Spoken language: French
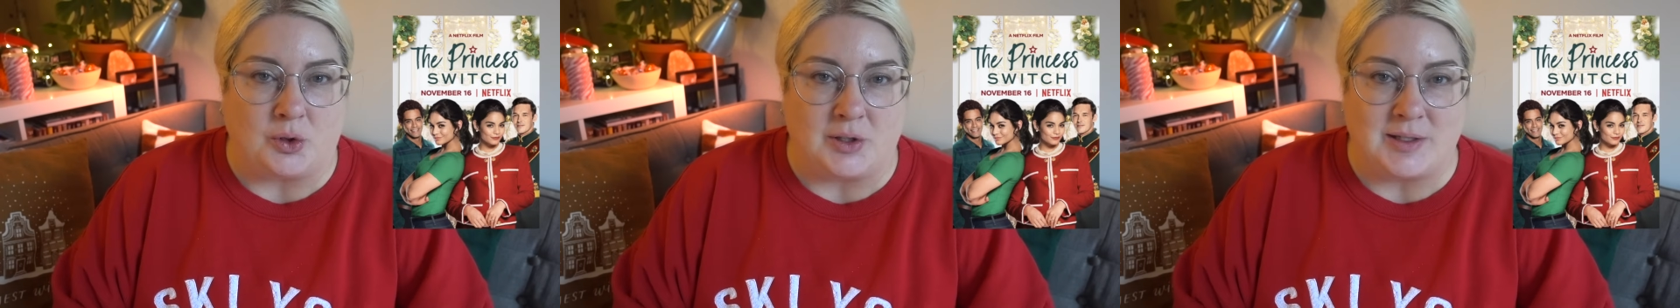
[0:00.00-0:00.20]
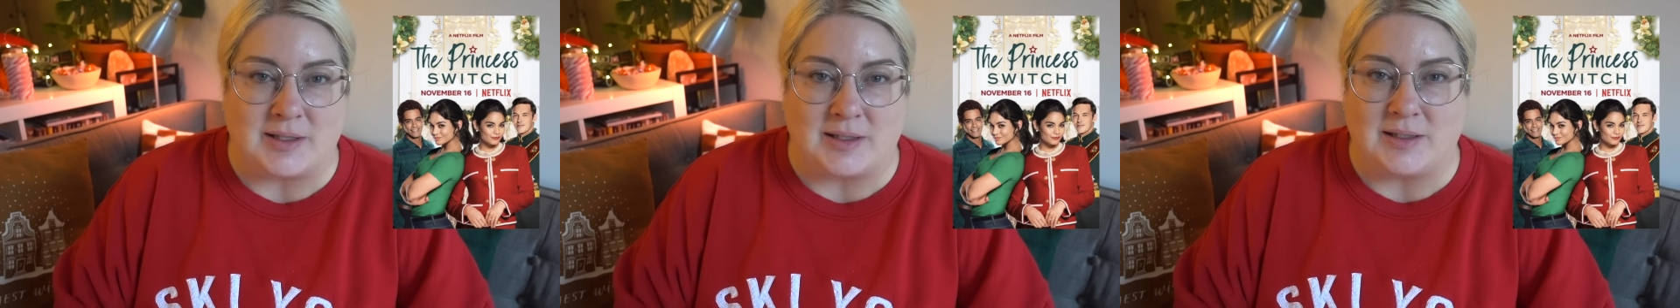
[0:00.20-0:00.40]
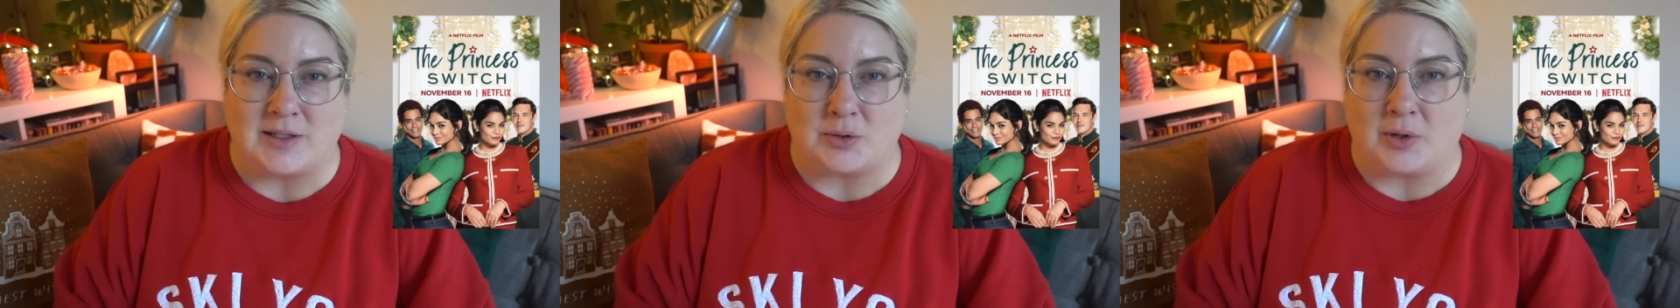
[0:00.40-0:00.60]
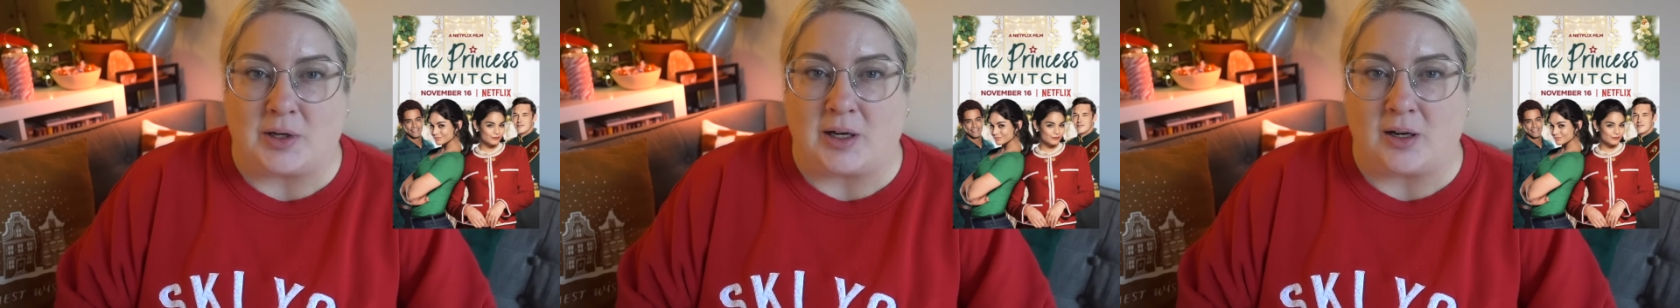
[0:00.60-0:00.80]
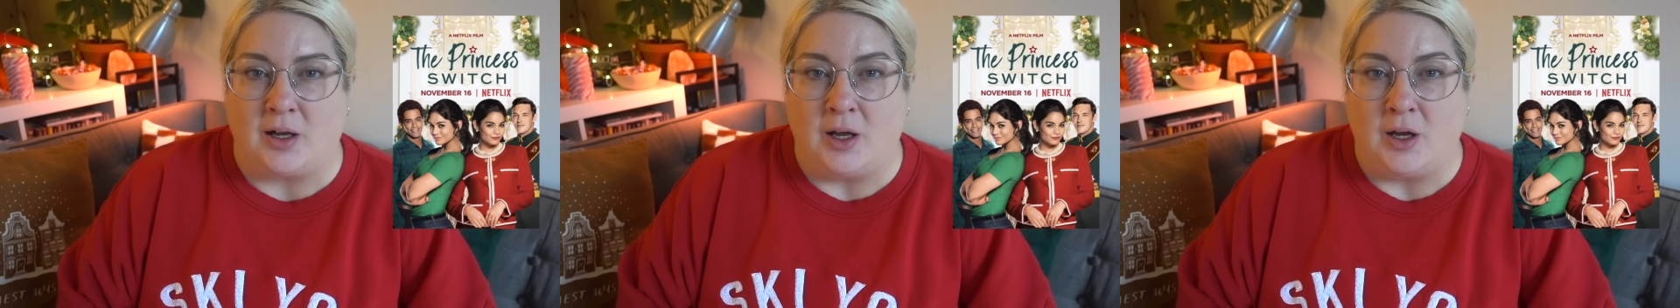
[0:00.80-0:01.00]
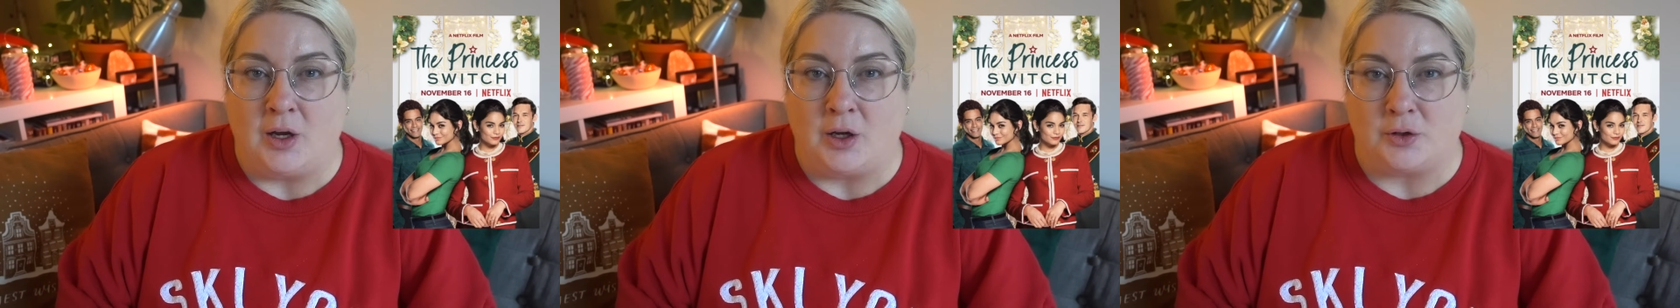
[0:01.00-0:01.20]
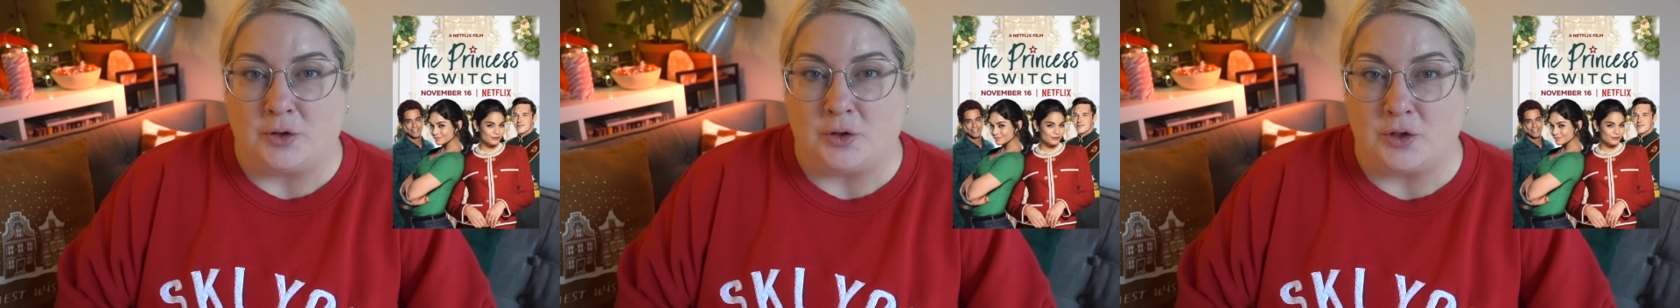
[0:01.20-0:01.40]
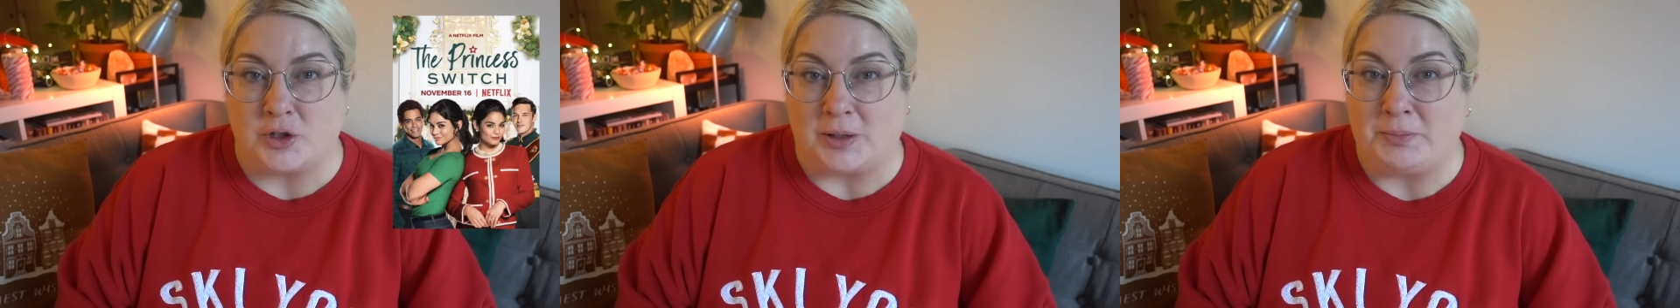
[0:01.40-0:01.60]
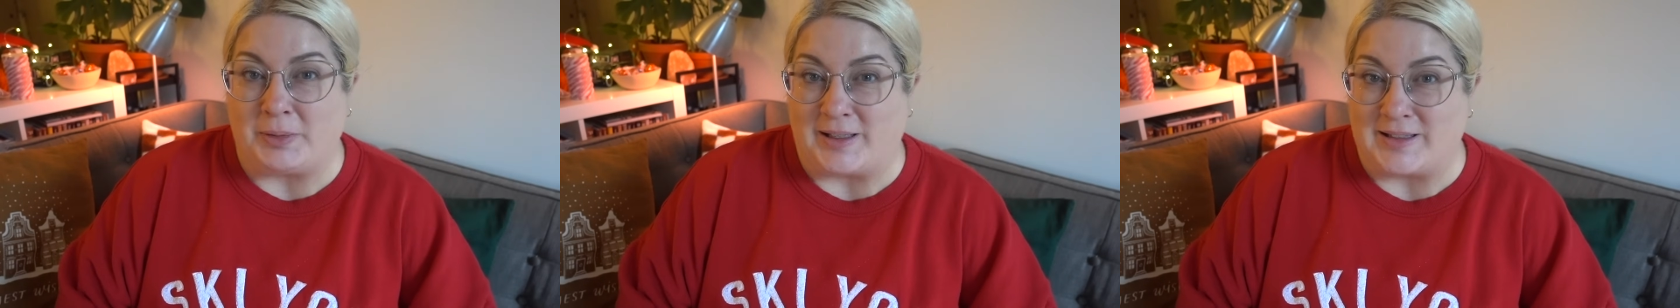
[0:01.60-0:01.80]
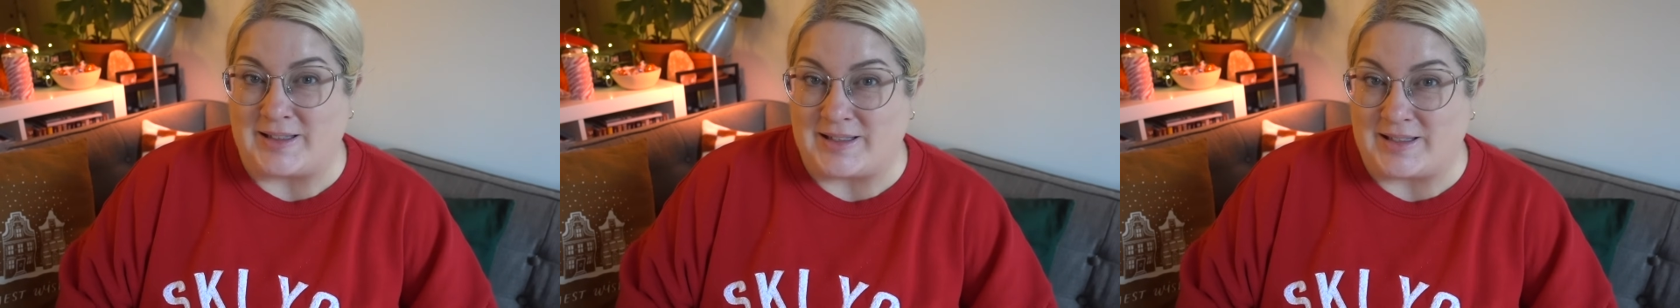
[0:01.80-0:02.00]
c'est l'histoire d'une jeune
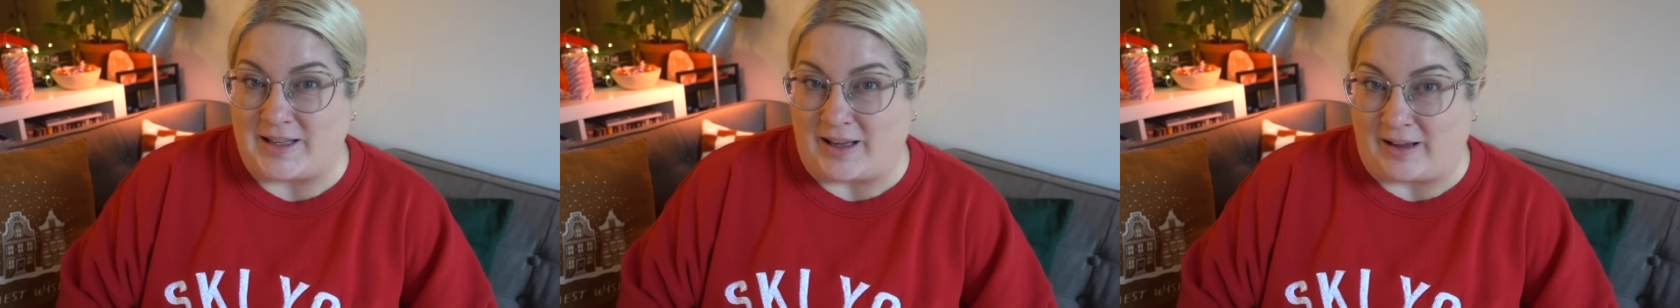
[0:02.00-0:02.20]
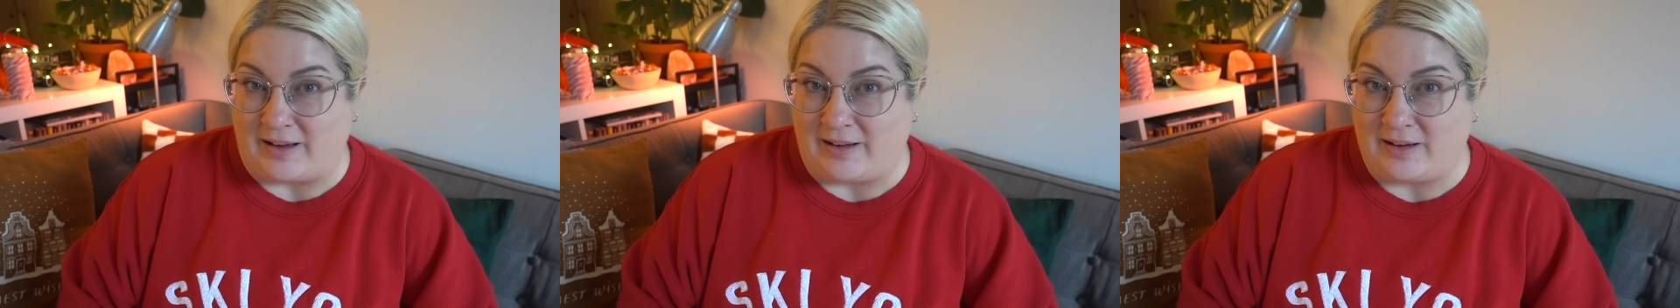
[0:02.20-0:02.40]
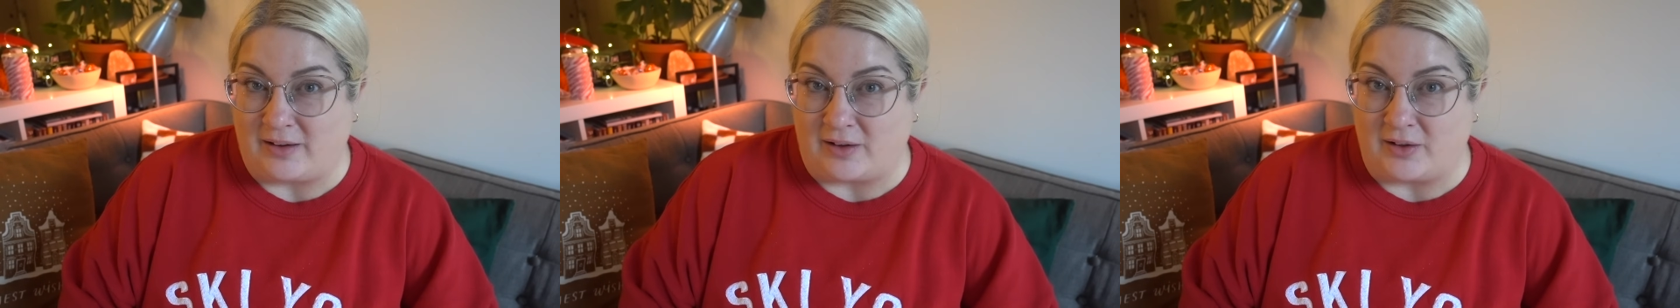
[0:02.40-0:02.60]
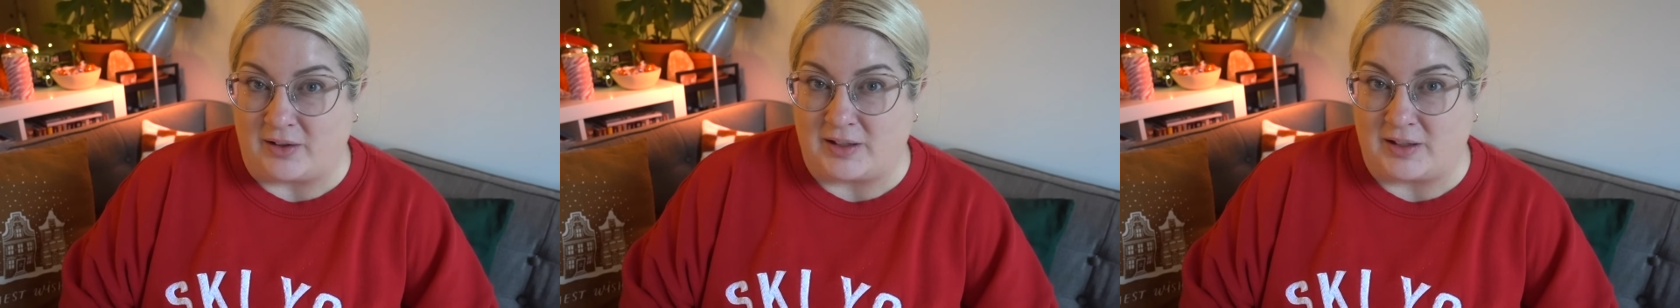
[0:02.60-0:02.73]
pâtissière euh,